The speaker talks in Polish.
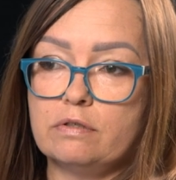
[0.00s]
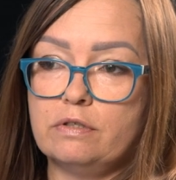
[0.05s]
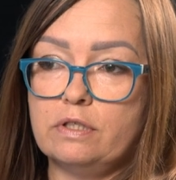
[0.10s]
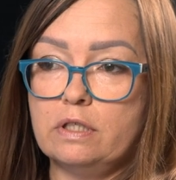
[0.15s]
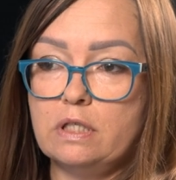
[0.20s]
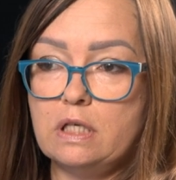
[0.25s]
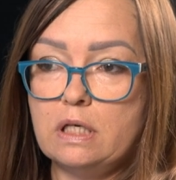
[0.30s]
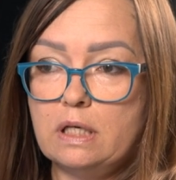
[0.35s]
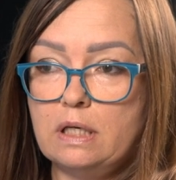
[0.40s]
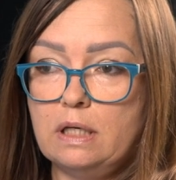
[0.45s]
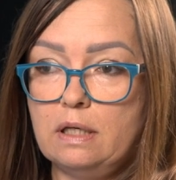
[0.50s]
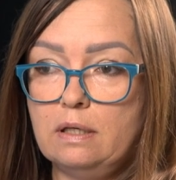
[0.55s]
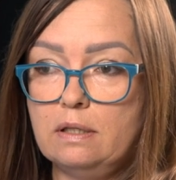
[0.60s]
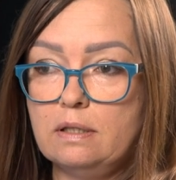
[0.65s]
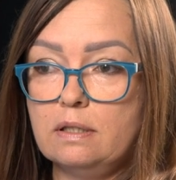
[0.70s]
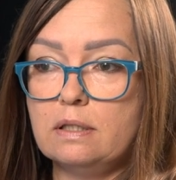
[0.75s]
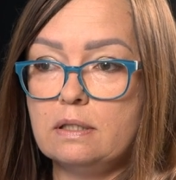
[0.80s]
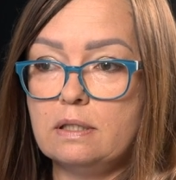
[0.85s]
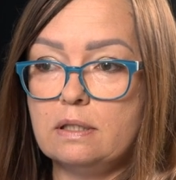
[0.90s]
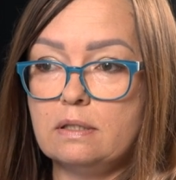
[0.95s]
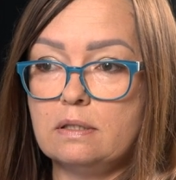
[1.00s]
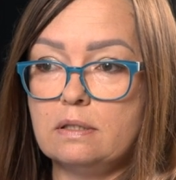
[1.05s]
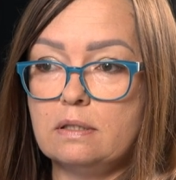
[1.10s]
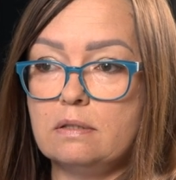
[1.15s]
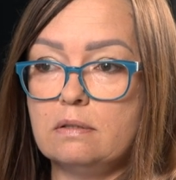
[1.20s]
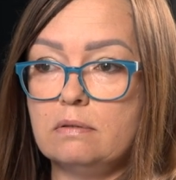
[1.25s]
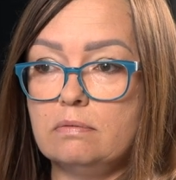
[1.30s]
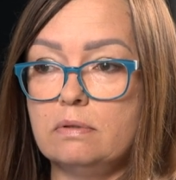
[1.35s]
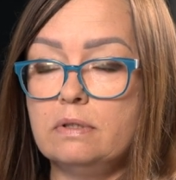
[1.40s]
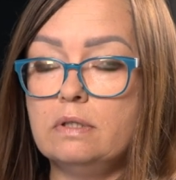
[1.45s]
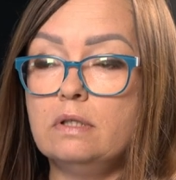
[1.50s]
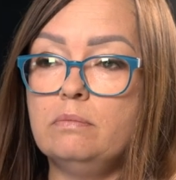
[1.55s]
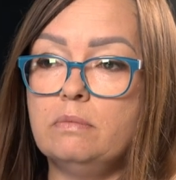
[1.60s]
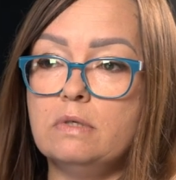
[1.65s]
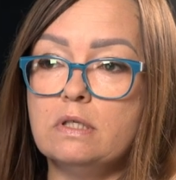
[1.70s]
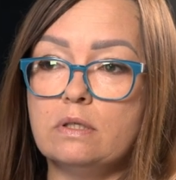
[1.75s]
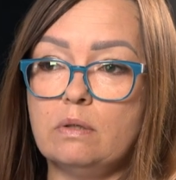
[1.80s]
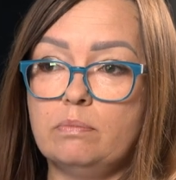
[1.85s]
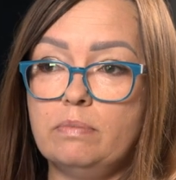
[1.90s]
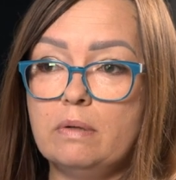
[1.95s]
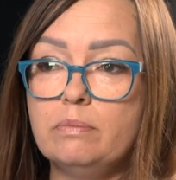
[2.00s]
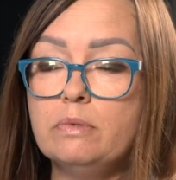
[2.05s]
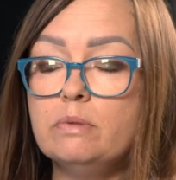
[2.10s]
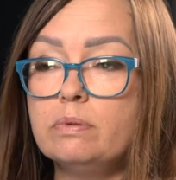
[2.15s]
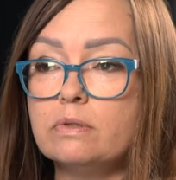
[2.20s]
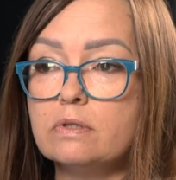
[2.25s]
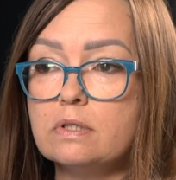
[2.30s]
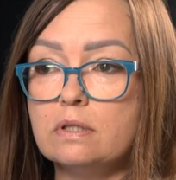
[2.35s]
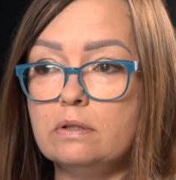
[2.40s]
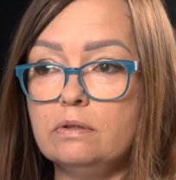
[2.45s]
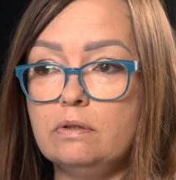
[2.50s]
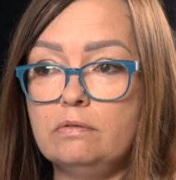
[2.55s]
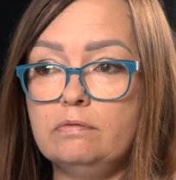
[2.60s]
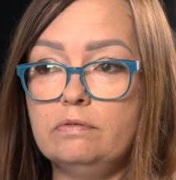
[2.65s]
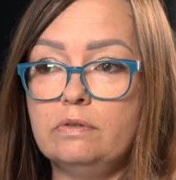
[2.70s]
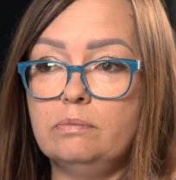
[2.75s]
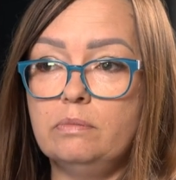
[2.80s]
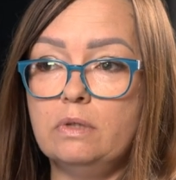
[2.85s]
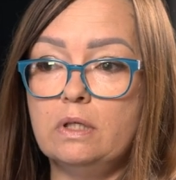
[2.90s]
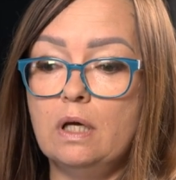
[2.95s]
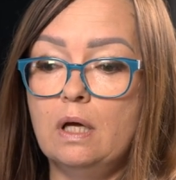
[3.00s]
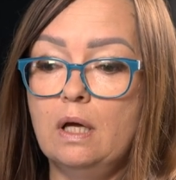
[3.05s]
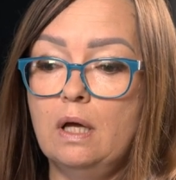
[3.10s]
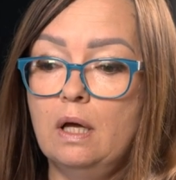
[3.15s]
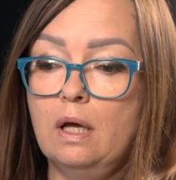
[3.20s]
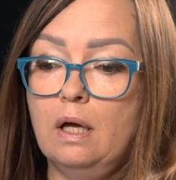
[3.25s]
co się dzieje ze słynnymi stopami procentowymi.